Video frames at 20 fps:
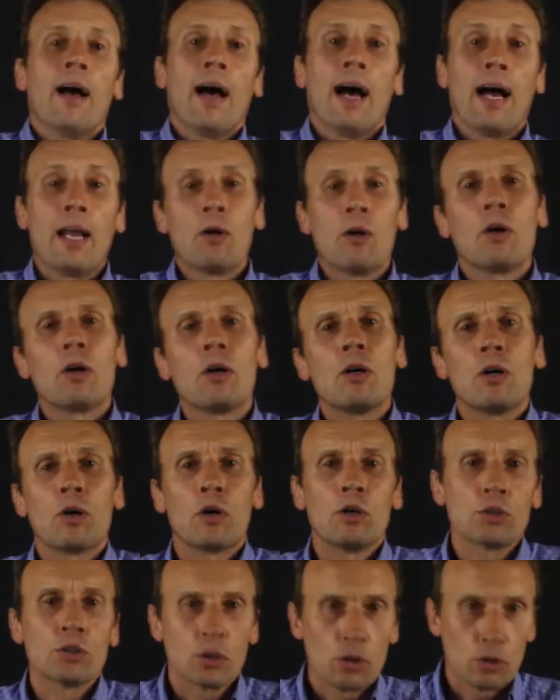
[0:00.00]
Alors,
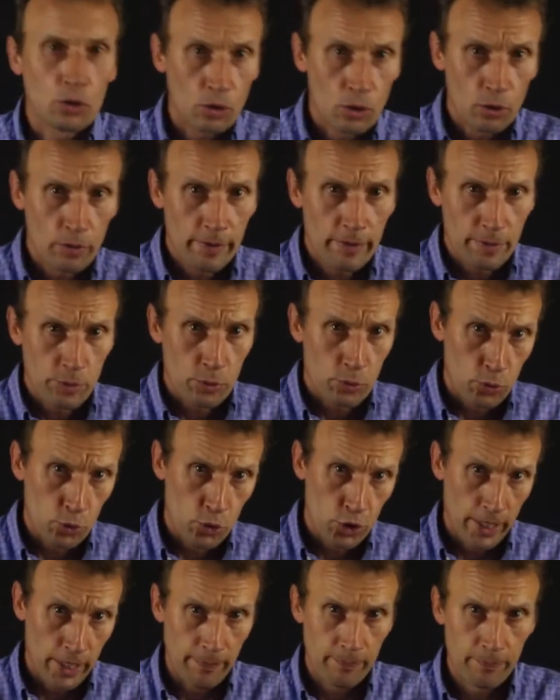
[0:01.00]
rentrons dans le vif du
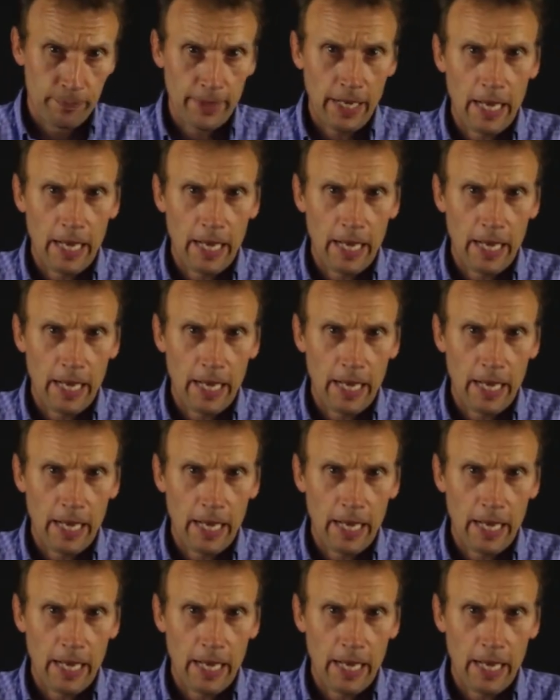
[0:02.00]
sujet.